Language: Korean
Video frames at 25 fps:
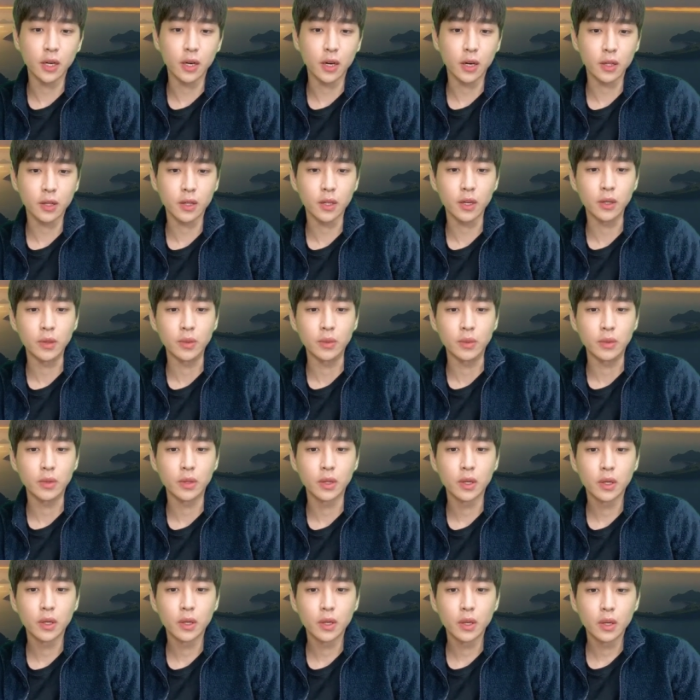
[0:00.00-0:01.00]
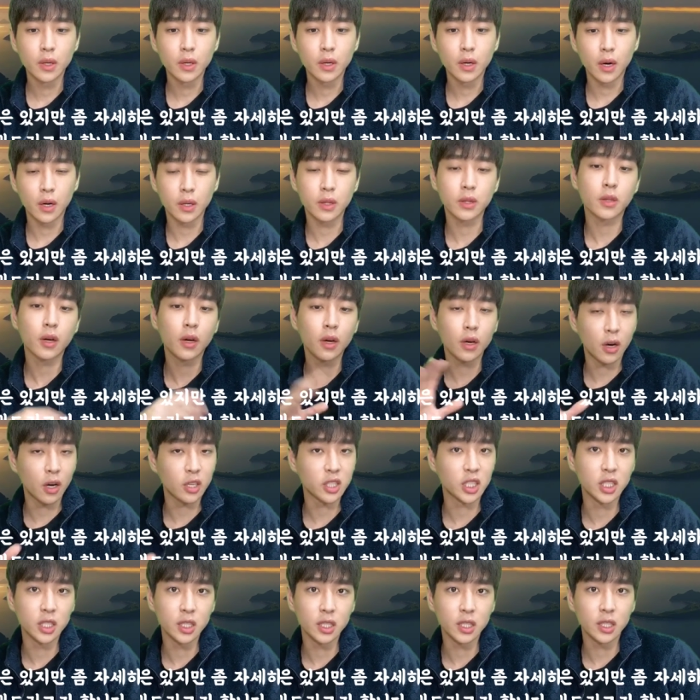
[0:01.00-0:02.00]
어떤 어떤
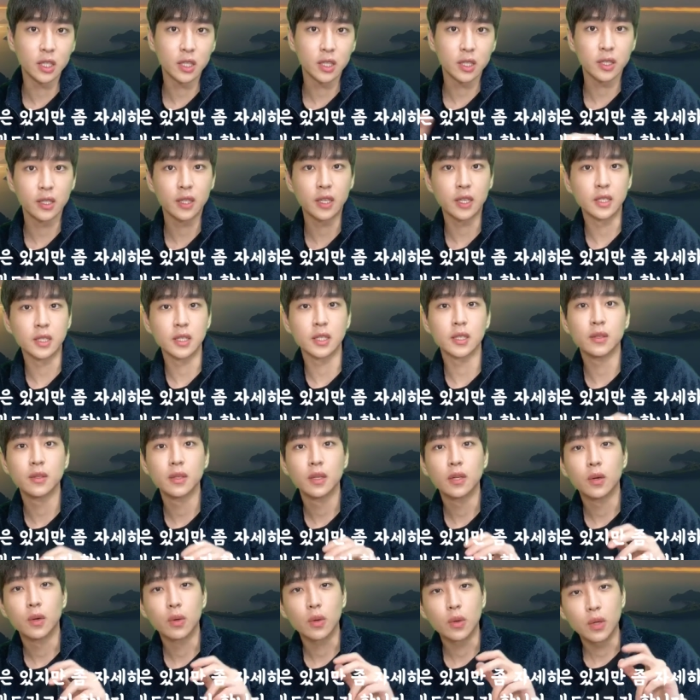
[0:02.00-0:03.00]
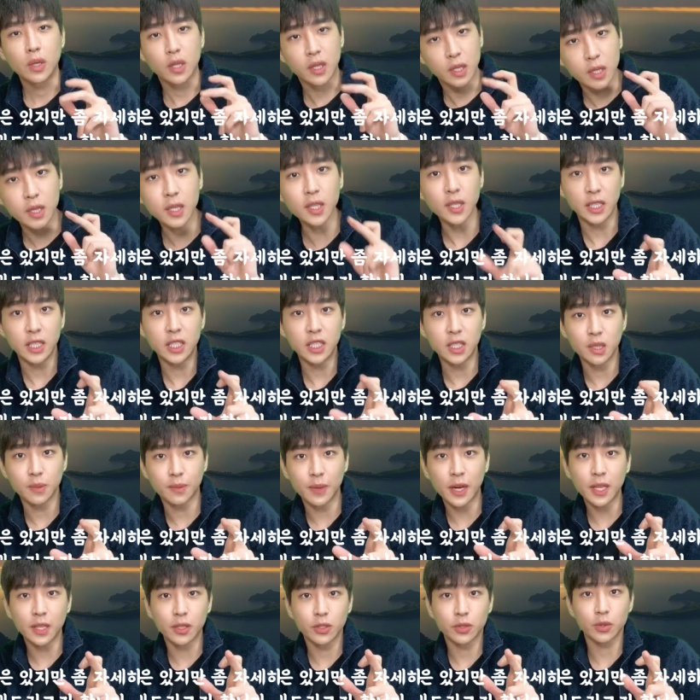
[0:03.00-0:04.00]
것인지. 근데 이제 글은
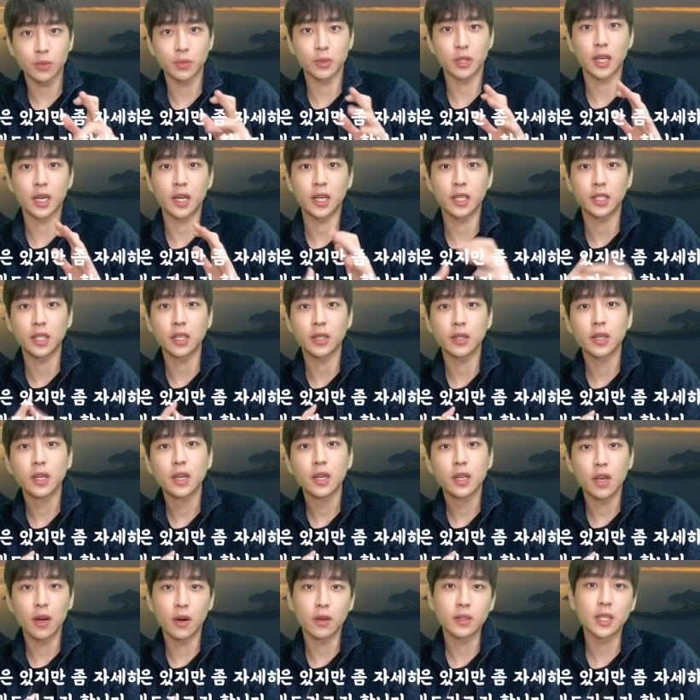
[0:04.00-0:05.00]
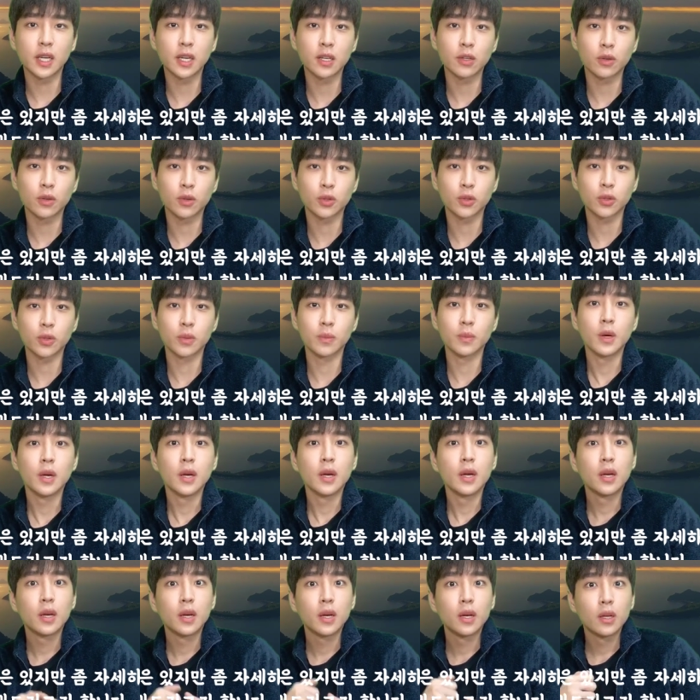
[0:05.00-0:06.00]
있지만 좀 제가 이제 영상으로 좀
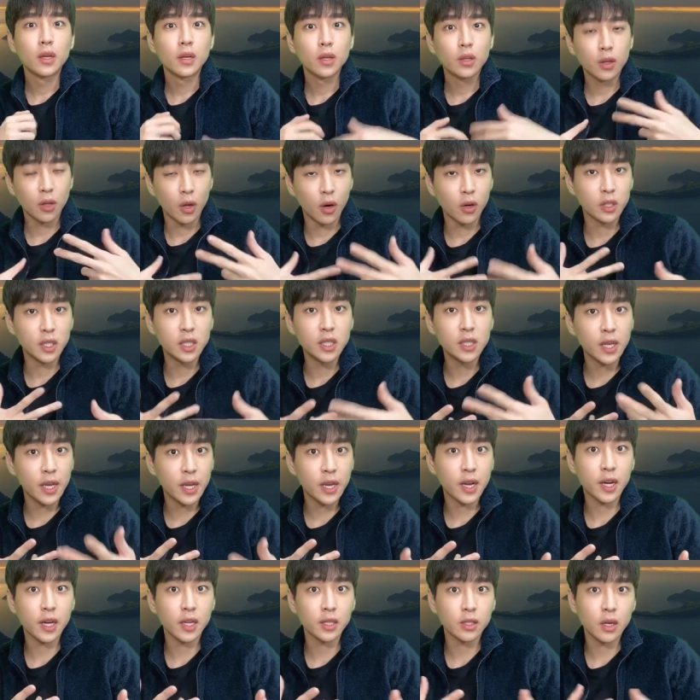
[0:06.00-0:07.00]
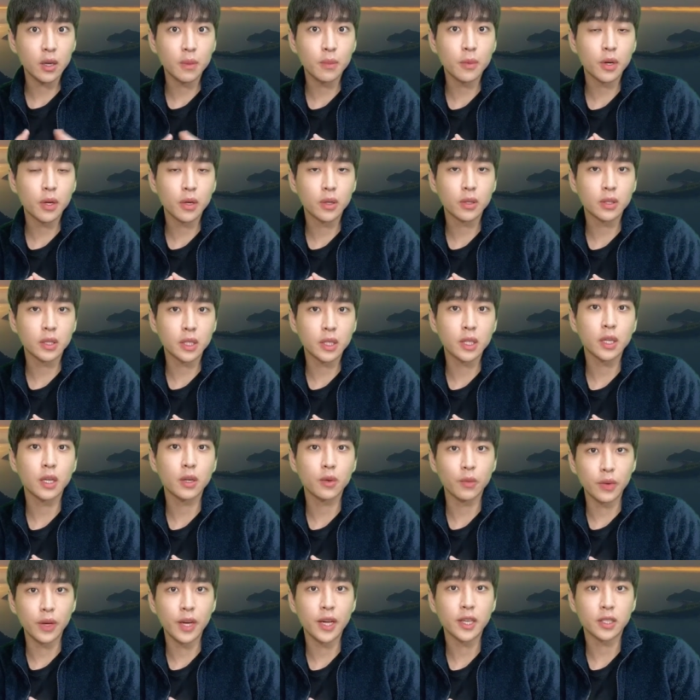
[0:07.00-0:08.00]
더 디테일하게 설명드리기
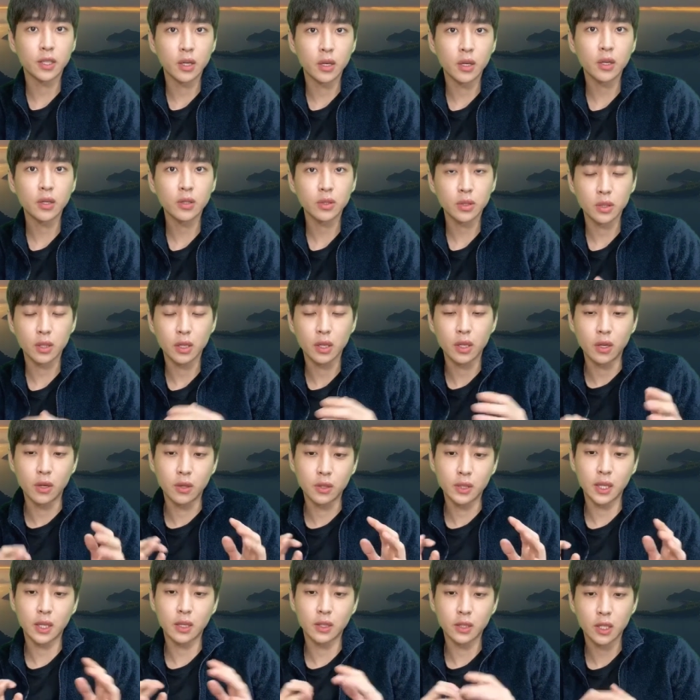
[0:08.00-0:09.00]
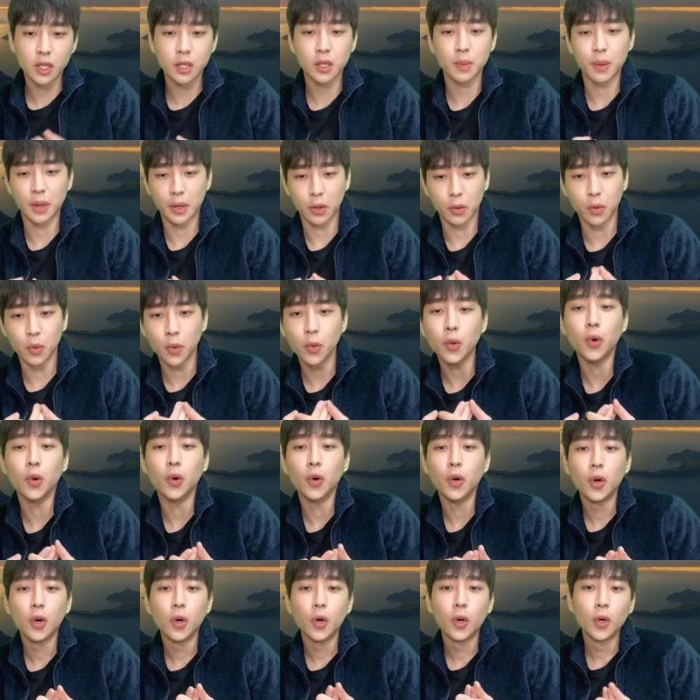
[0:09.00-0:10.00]
위해서 이렇게 영상으로 찾아뵙고.
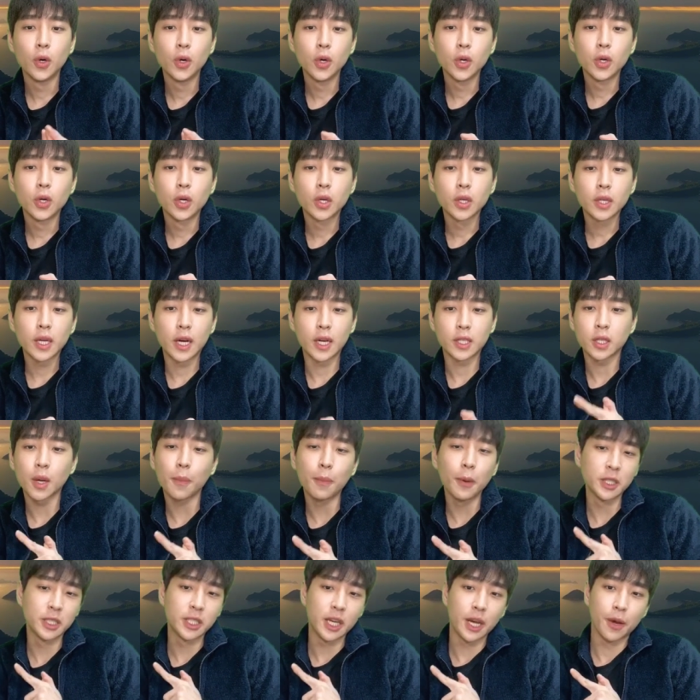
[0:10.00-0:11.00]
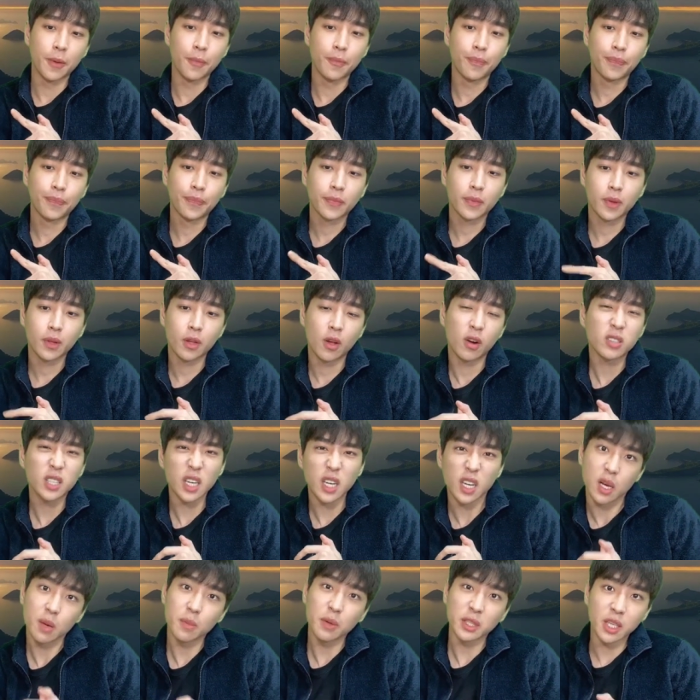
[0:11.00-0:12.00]
자, 첫 번째 영상이
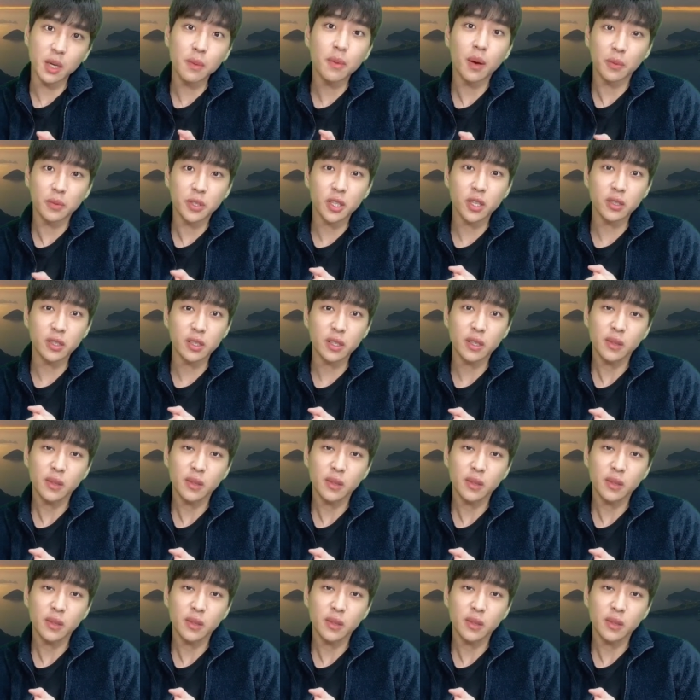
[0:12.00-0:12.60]
길면 재미없죠, 그죠?